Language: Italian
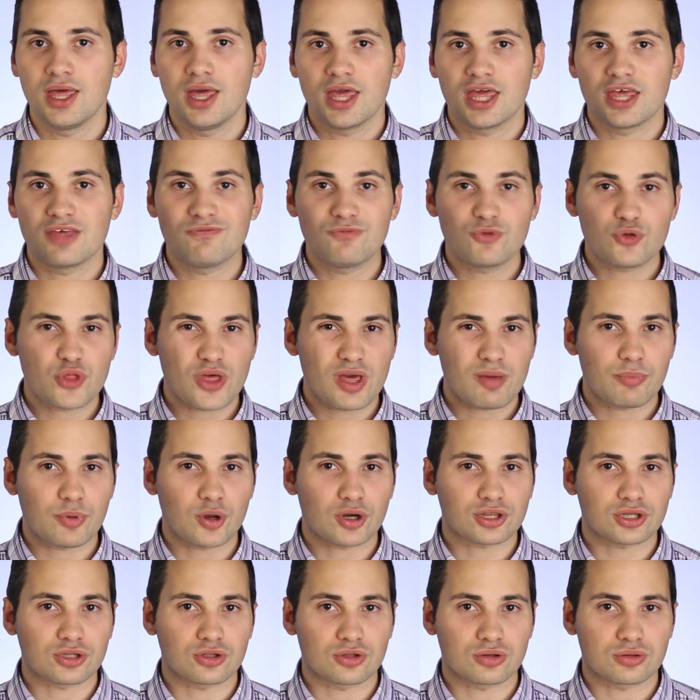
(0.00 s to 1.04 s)
I V6
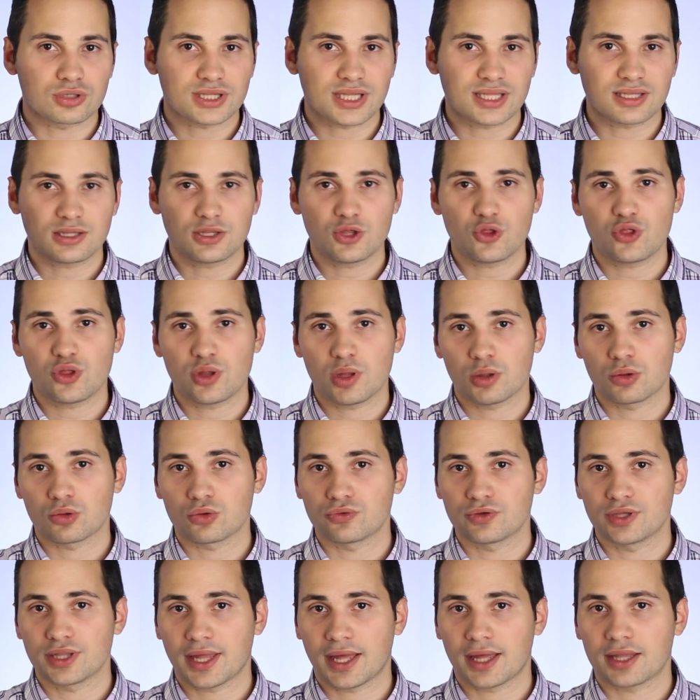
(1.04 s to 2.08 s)
portano tantissime
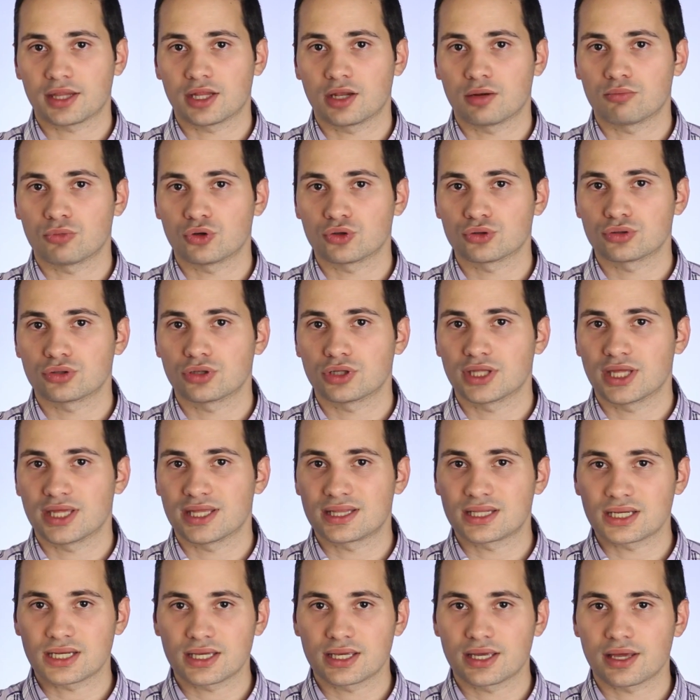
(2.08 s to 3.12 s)
novità nel mondo dei
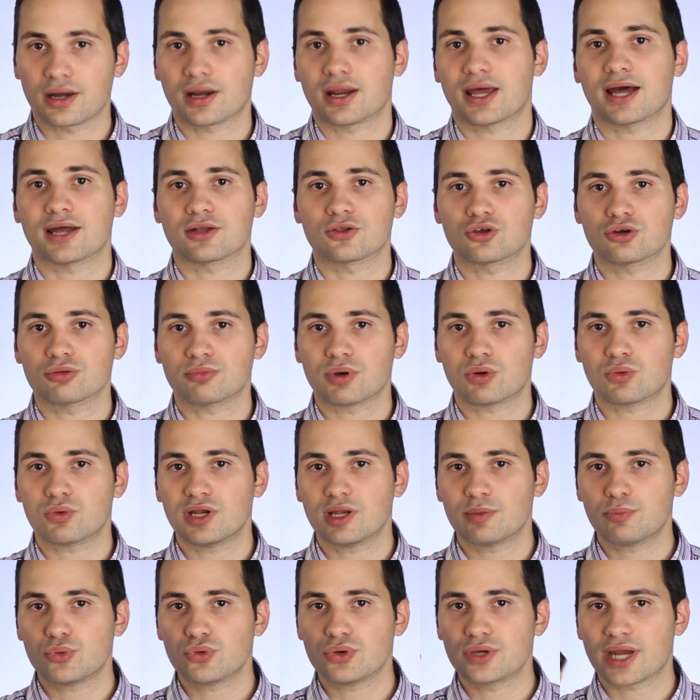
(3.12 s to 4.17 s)
trigger radio, ma
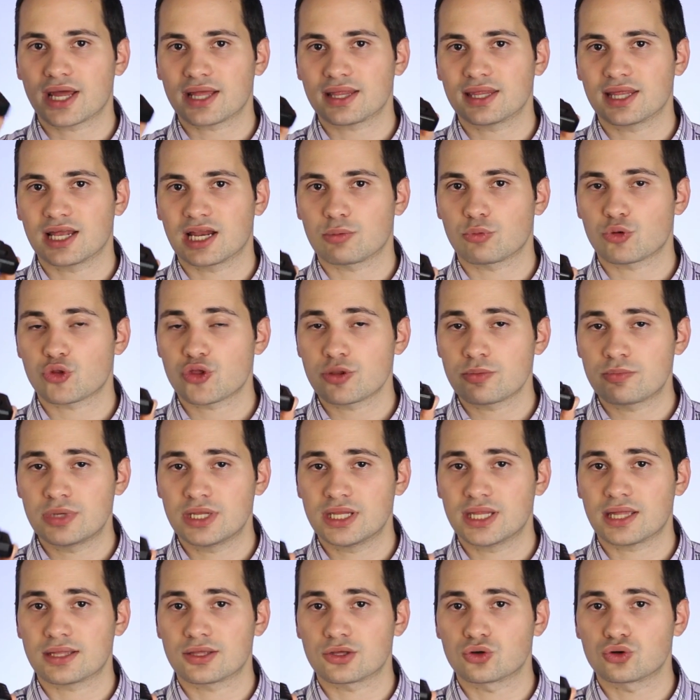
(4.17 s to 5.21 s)
quella più grande è la
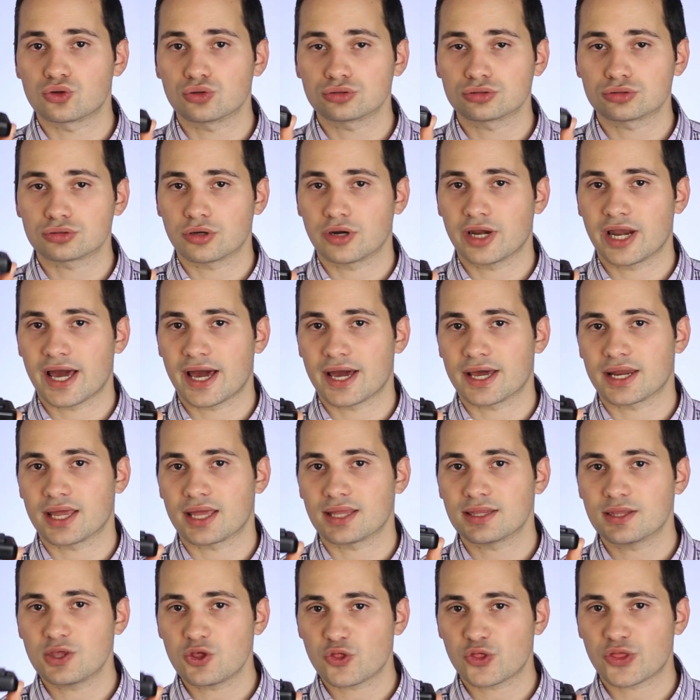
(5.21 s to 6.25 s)
possibilità di controllare a
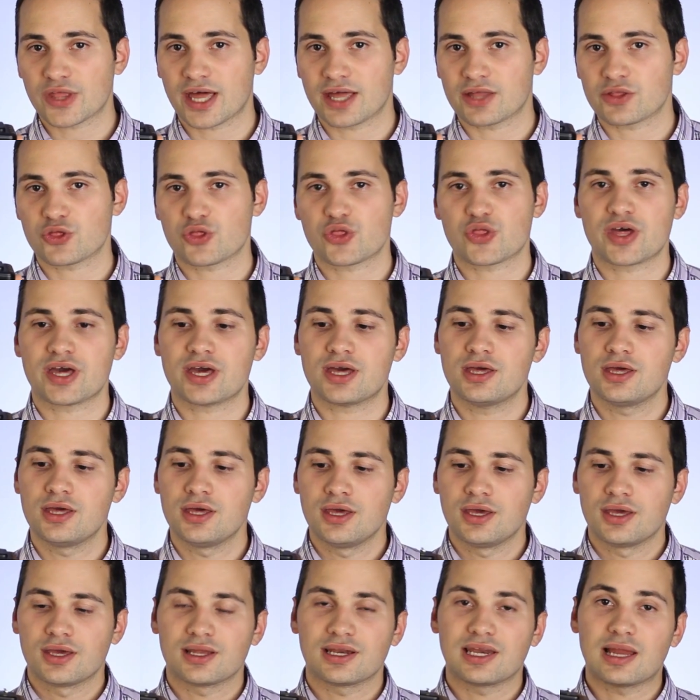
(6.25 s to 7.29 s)
distanza
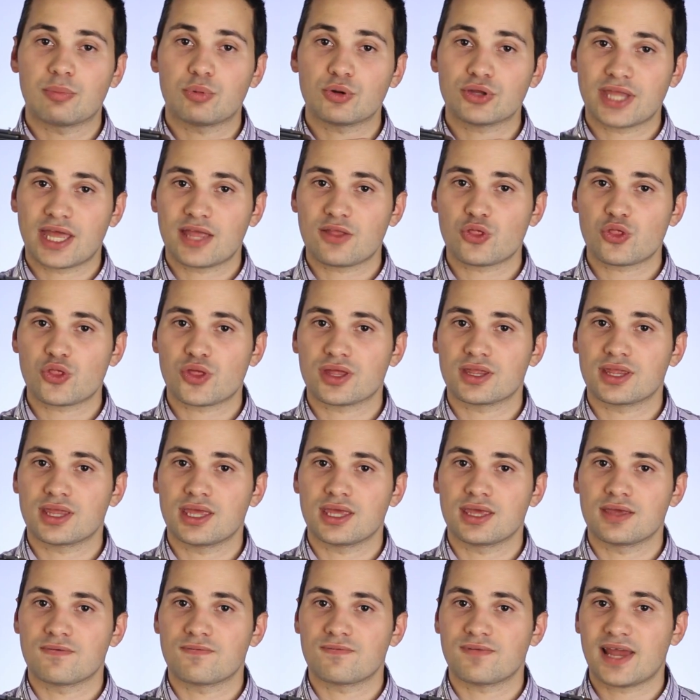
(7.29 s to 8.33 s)
la potenza
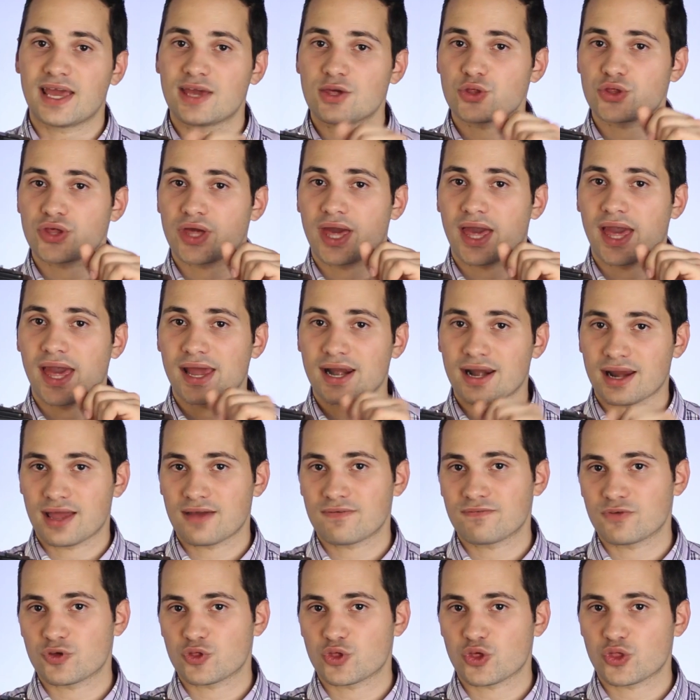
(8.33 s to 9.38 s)
dei flash
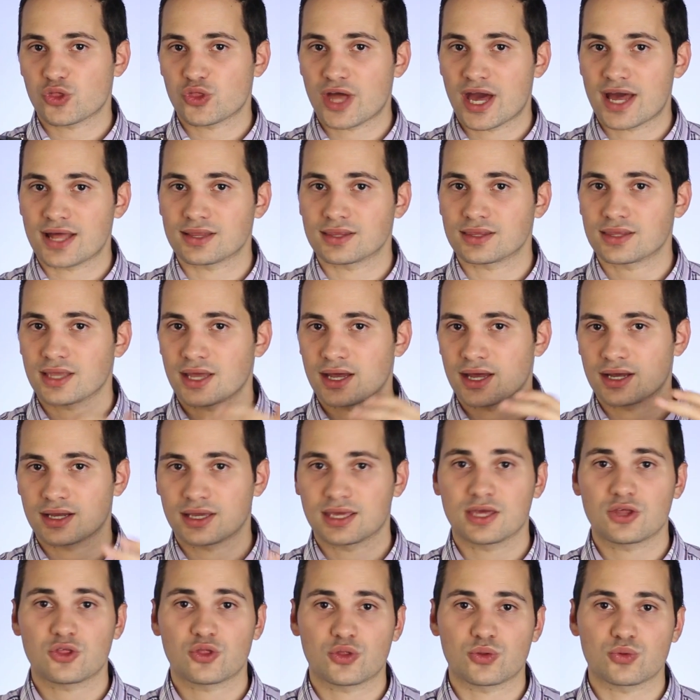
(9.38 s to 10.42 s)
RF60,
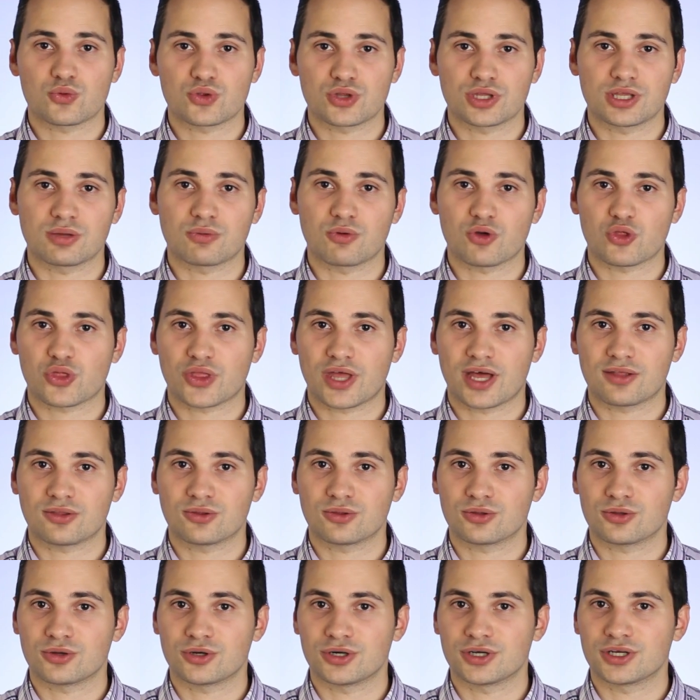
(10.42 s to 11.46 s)
anch'essi usciti
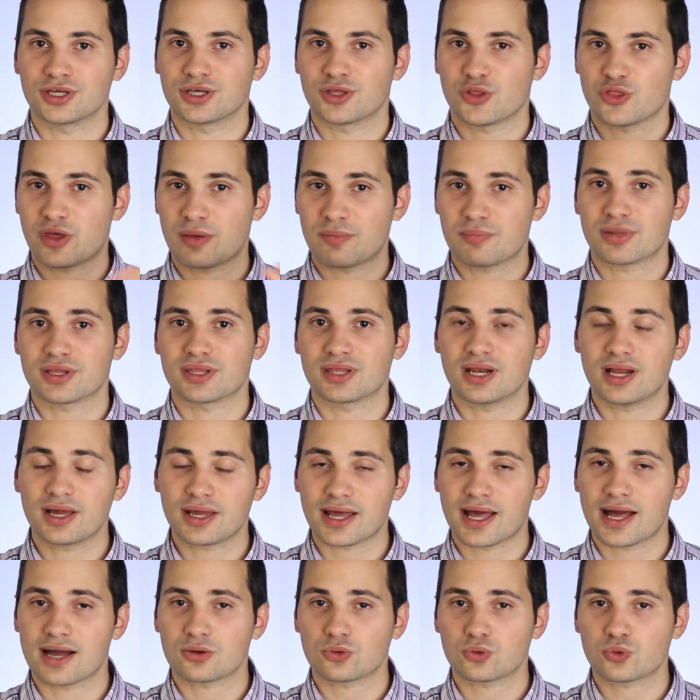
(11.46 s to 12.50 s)
quest'anno eh, sempre della
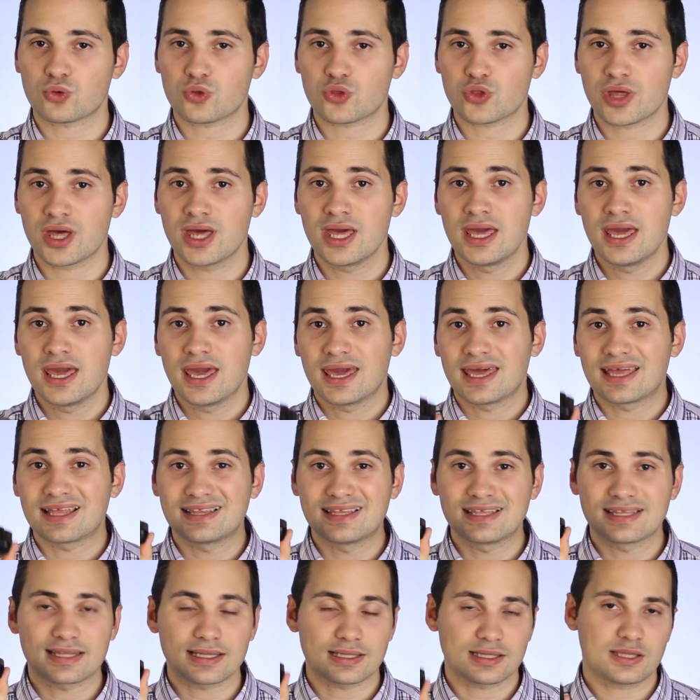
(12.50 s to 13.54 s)
Cactus, e
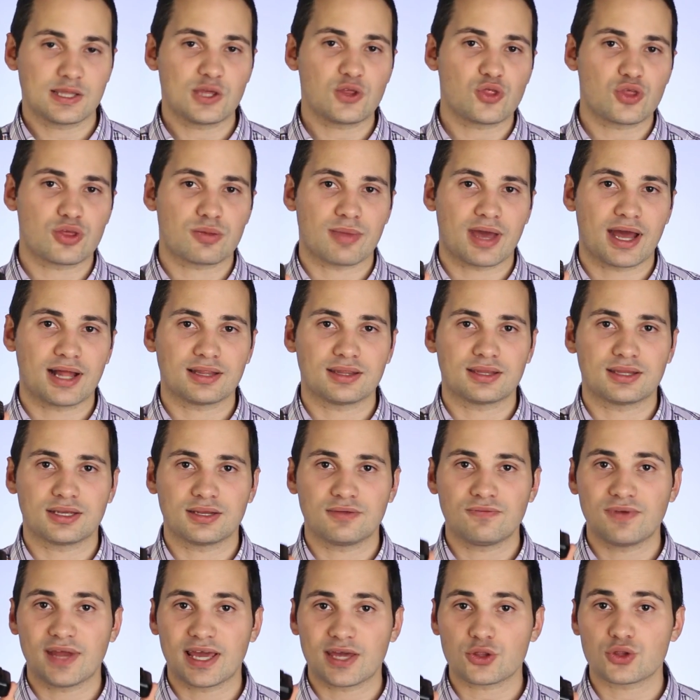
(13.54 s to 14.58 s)
di tantissimi altri
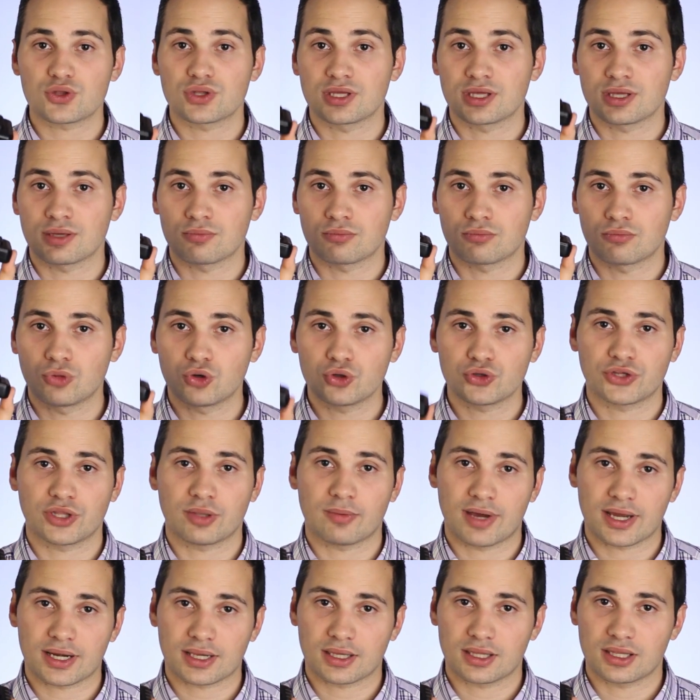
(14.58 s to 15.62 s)
flash di molte
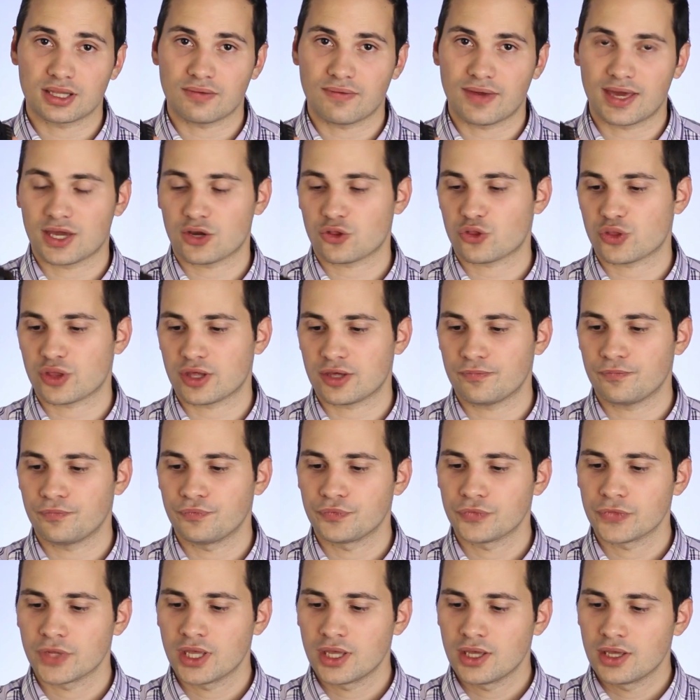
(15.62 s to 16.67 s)
marche diverse.